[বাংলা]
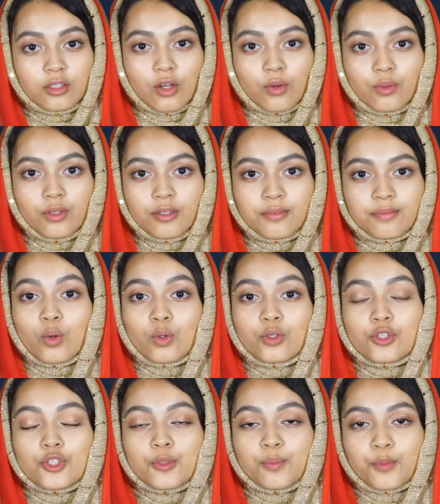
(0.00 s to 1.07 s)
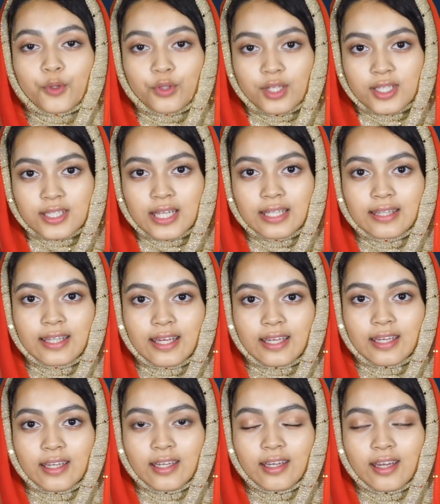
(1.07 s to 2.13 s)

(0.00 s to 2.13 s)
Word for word: নোন ওইসব প্রতিষ্ঠান থেকে